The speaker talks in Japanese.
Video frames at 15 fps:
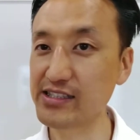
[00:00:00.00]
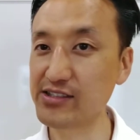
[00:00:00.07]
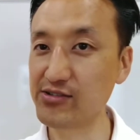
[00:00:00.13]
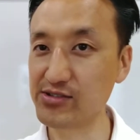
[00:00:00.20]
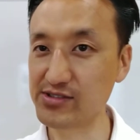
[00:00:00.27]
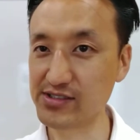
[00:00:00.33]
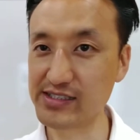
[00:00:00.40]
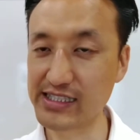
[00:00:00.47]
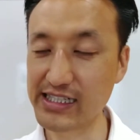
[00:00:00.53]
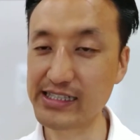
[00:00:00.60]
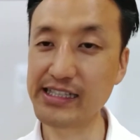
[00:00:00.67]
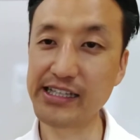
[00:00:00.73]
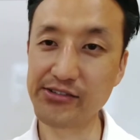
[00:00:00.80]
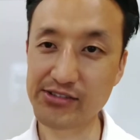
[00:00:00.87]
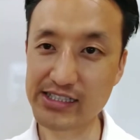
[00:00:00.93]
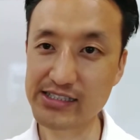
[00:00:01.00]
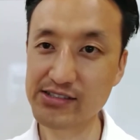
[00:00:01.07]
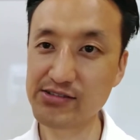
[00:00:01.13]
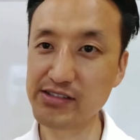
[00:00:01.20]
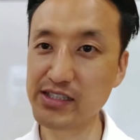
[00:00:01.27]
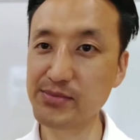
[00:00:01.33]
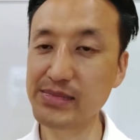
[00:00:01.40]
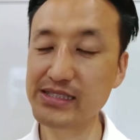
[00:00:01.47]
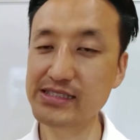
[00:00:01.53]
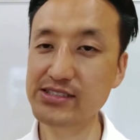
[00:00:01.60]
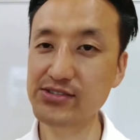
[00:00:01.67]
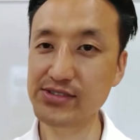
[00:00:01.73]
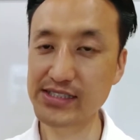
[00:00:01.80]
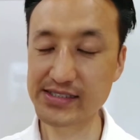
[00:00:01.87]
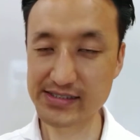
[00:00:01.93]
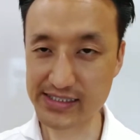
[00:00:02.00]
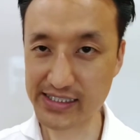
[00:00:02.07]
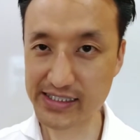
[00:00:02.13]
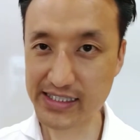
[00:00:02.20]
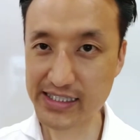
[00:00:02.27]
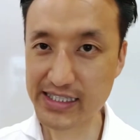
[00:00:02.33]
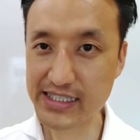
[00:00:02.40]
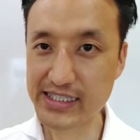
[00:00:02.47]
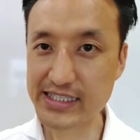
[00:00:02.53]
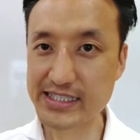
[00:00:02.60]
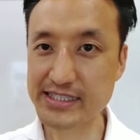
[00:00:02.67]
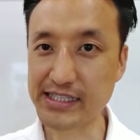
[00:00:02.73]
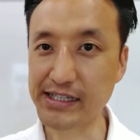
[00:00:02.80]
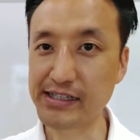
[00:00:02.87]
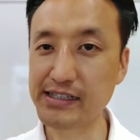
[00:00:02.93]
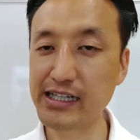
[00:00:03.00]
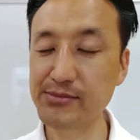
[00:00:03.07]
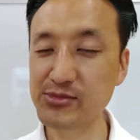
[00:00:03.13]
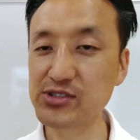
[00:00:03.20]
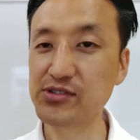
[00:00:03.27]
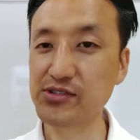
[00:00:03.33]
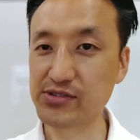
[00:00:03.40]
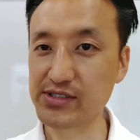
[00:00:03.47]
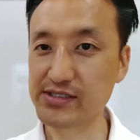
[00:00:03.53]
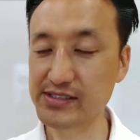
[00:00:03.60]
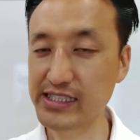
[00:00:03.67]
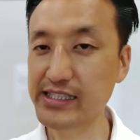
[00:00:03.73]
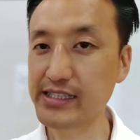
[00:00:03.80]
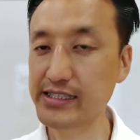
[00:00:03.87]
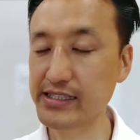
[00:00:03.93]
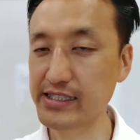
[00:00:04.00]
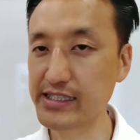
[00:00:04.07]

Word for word: 腰痛にならないのかと言いますとですね、しゃがむということですね。